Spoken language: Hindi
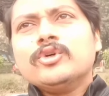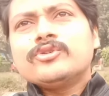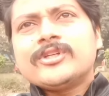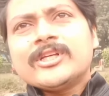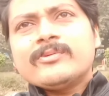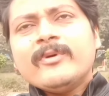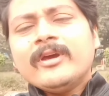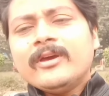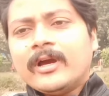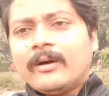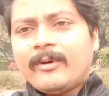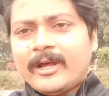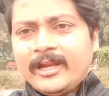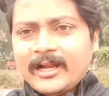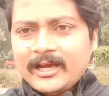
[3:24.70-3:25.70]
जो सच में
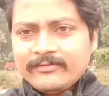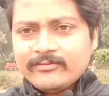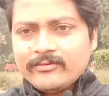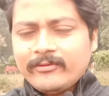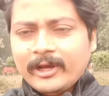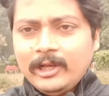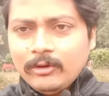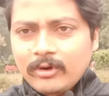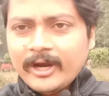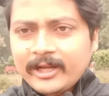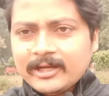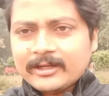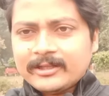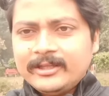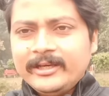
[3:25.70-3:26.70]
हमारी लाइफ में वैल्यू
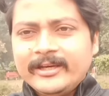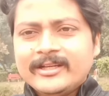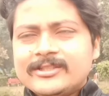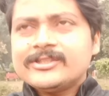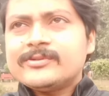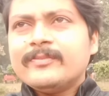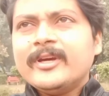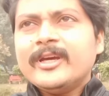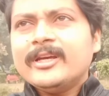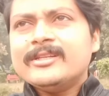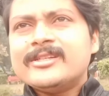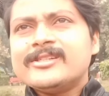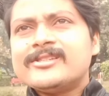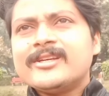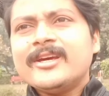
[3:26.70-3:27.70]
ऐड करती है जिसमें
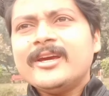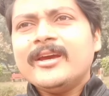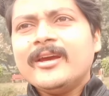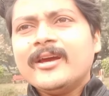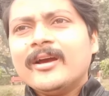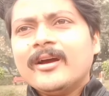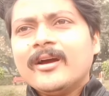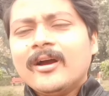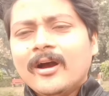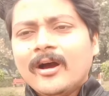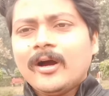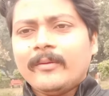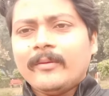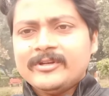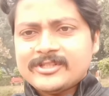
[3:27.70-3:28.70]
जिससे
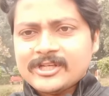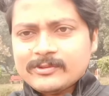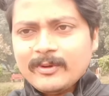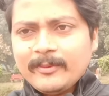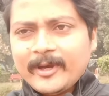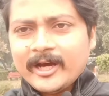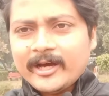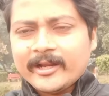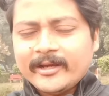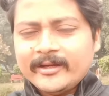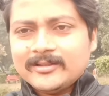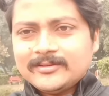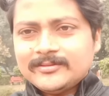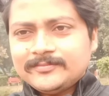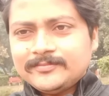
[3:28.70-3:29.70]
हमें सच में प्यार है